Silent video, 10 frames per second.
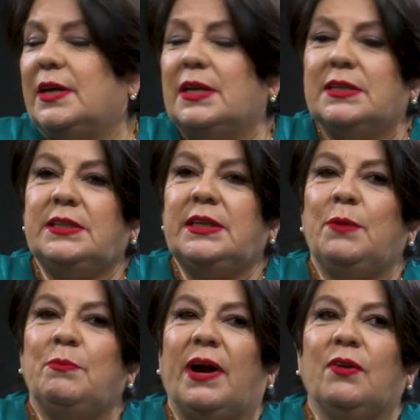Sí. Sin
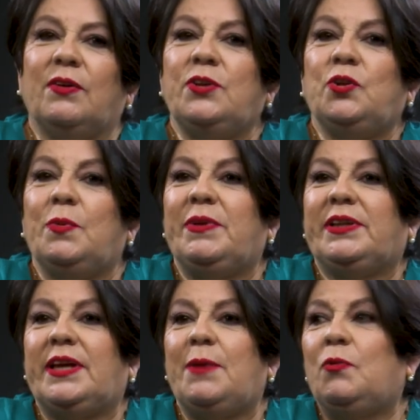embargo, yo me
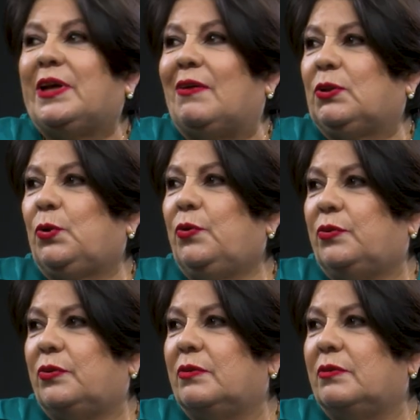metía y bloqueaba a
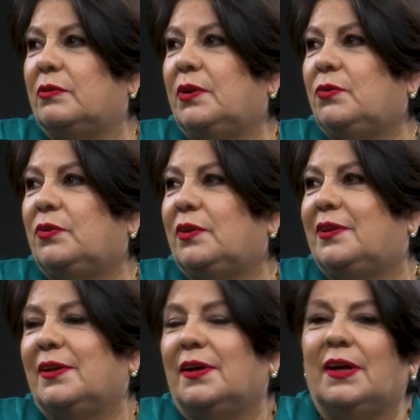todos.
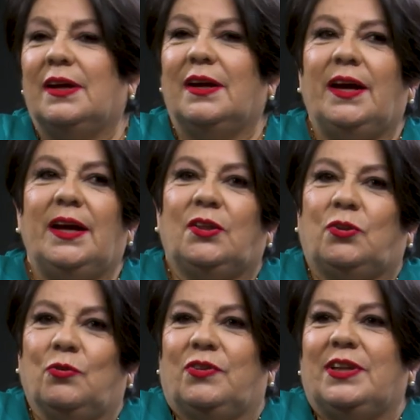Entonces, claro.
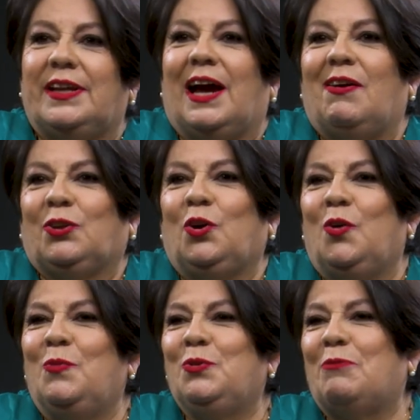Entonces dejaba a
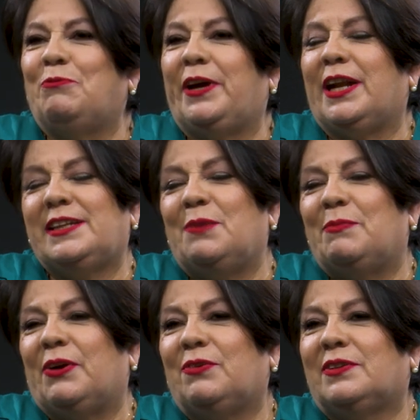todo el mundo afuera, sin
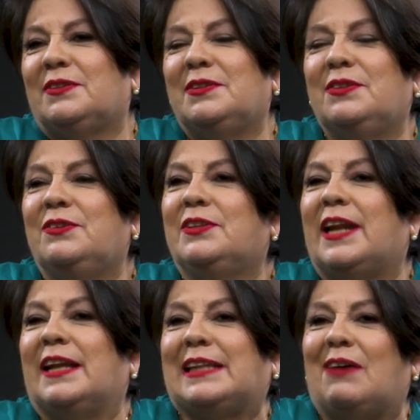embargo, mm,
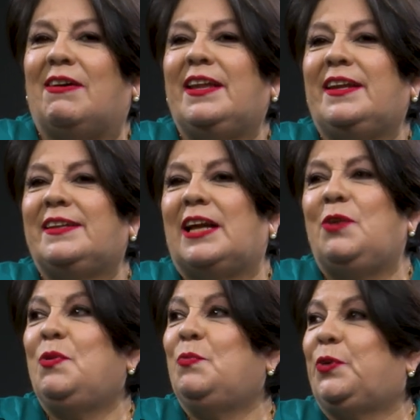trataba de
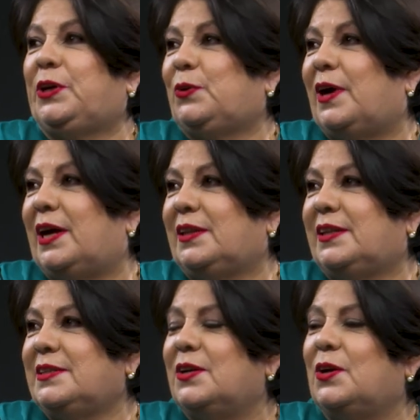salirme un poquito
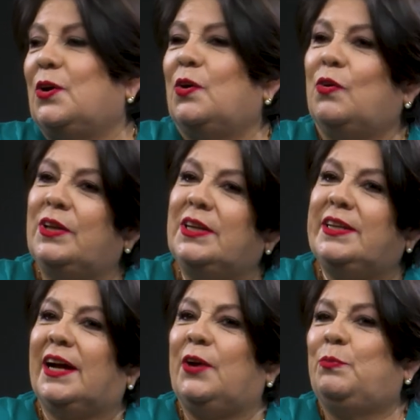antes o de
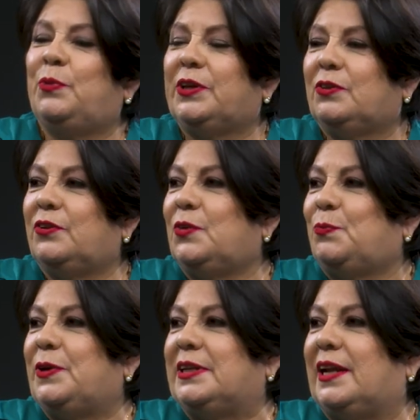llegar un poquito
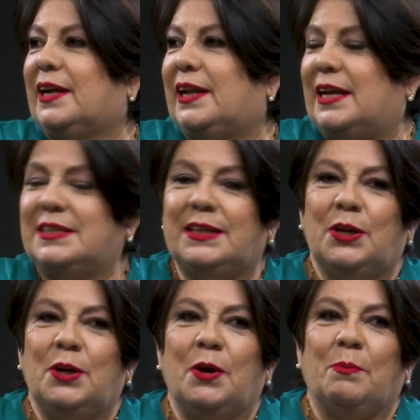después a la clase
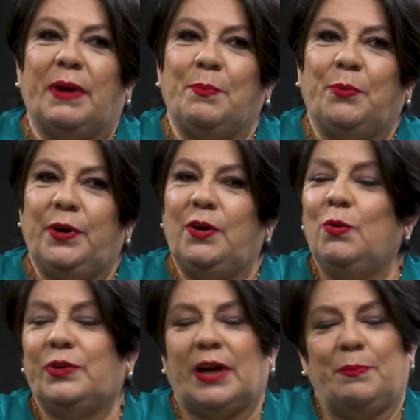para
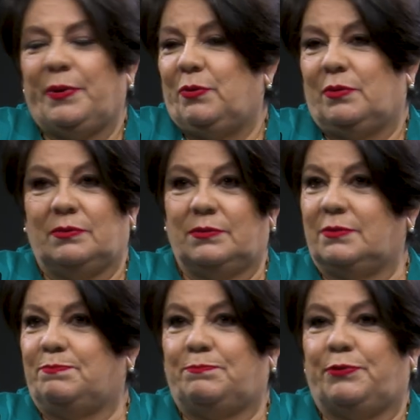poderlo usar, pero
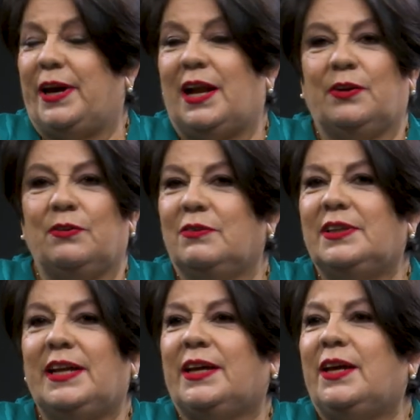eh, fue algo
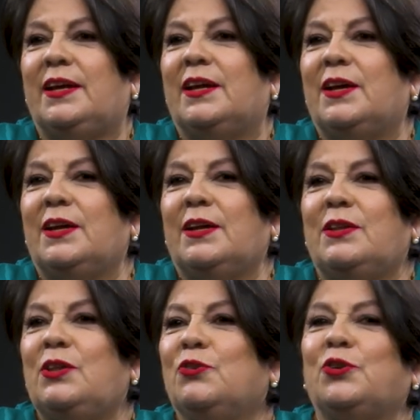de que mm.
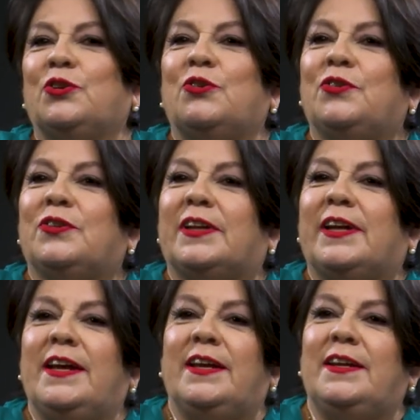nosotros
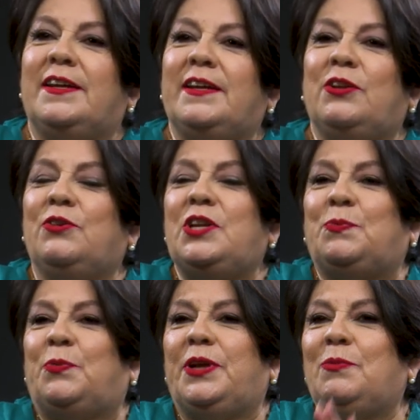que lo
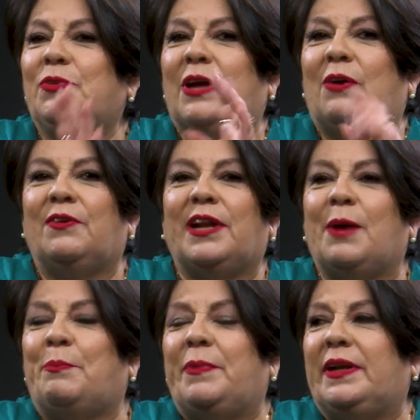disponemos
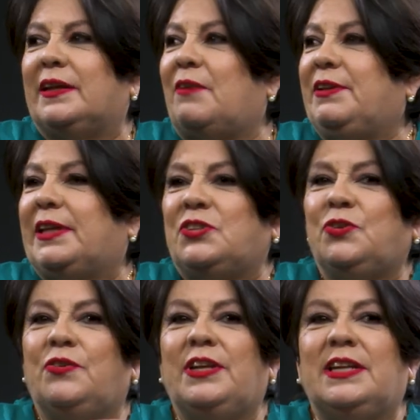ahora en las
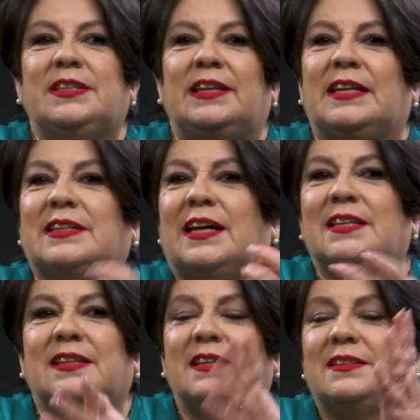habitaciones, en las
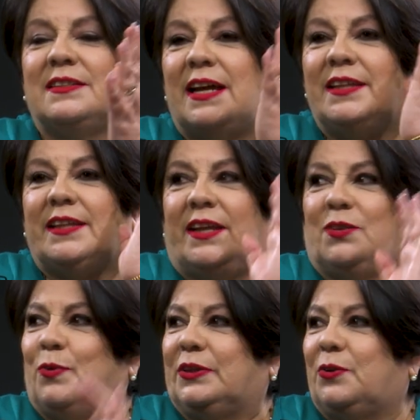casas, hay
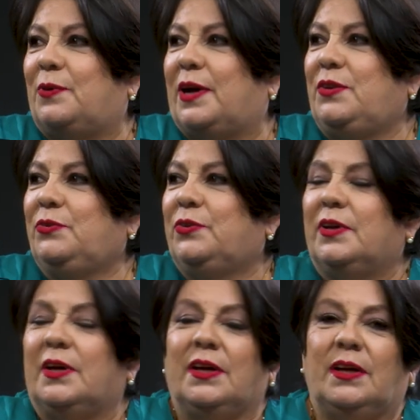tres, cuatro años,
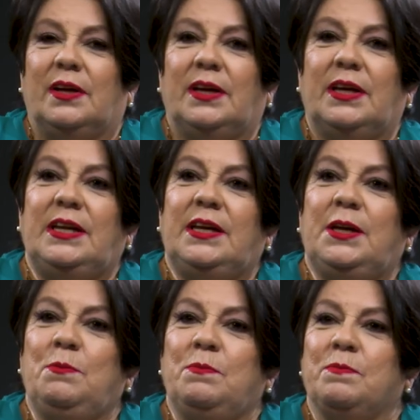
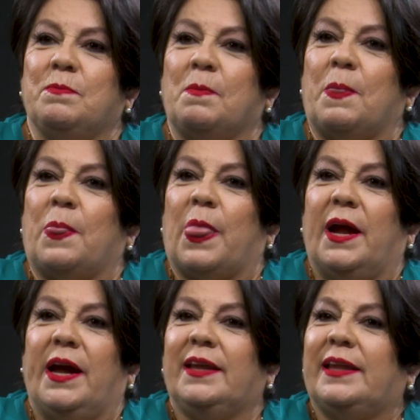y
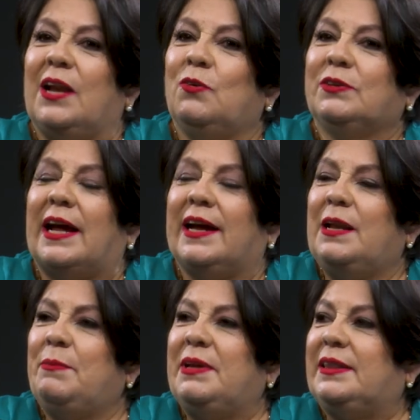es algo tan
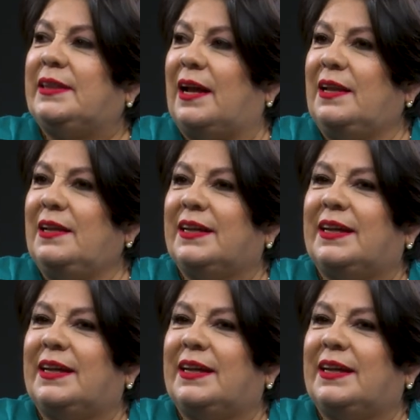elemental.